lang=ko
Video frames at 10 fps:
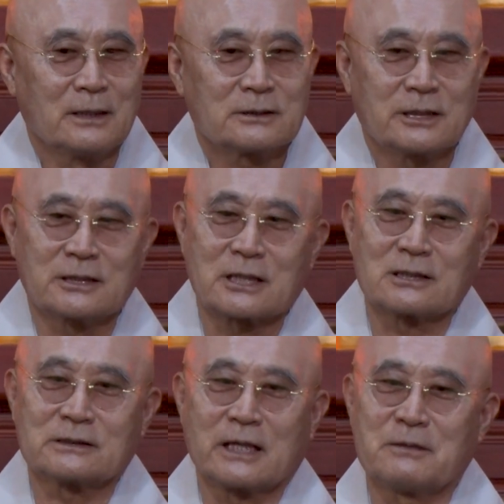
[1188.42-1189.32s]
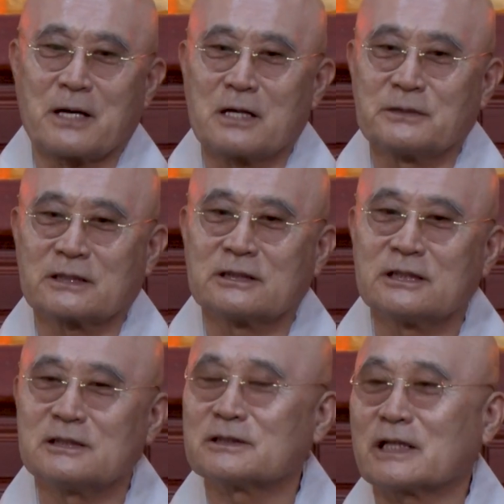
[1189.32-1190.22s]
세상은 내 마음이
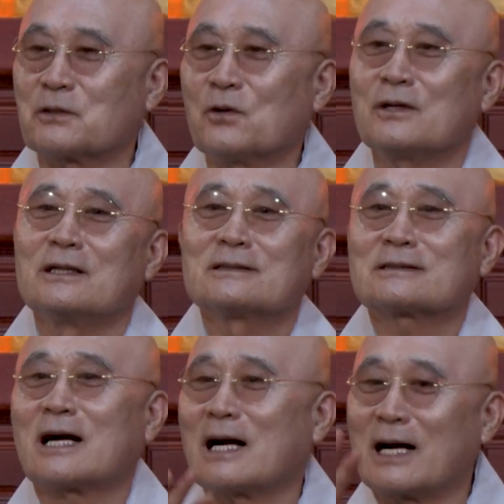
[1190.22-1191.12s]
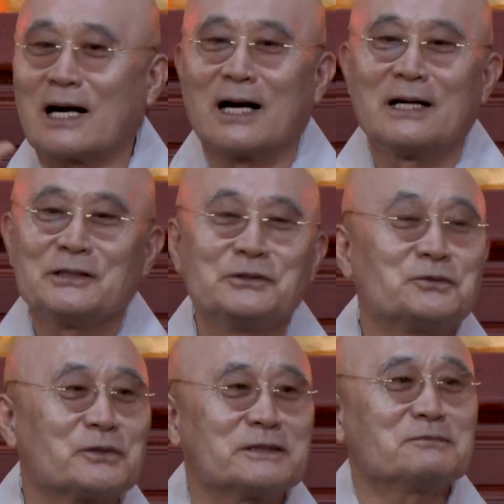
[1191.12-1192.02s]
그리는 대로 다
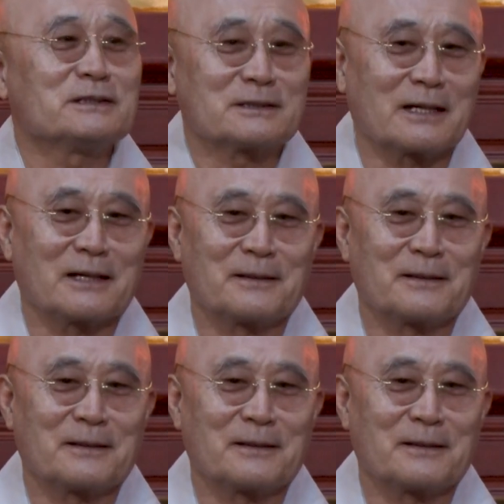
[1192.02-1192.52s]
이루어집니다.